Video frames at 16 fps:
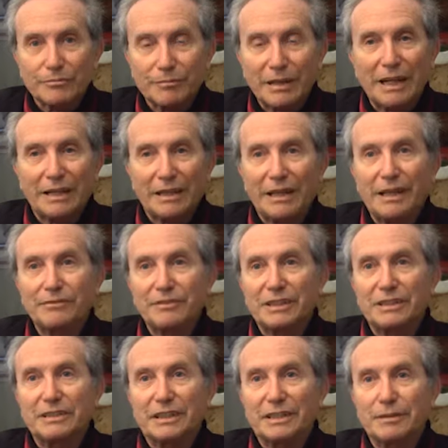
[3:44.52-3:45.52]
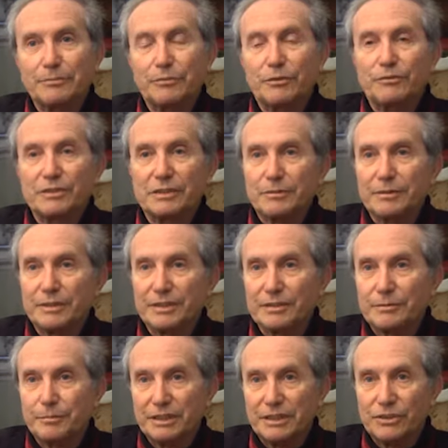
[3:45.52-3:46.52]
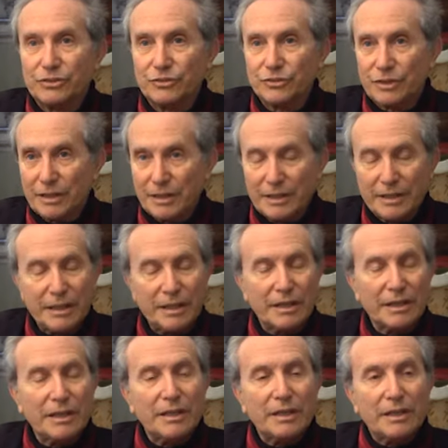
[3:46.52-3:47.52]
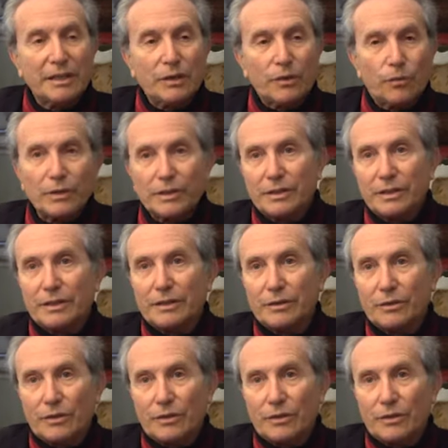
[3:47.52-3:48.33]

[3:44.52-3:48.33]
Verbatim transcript: ma la vita improvvisamente sparisce. Quindi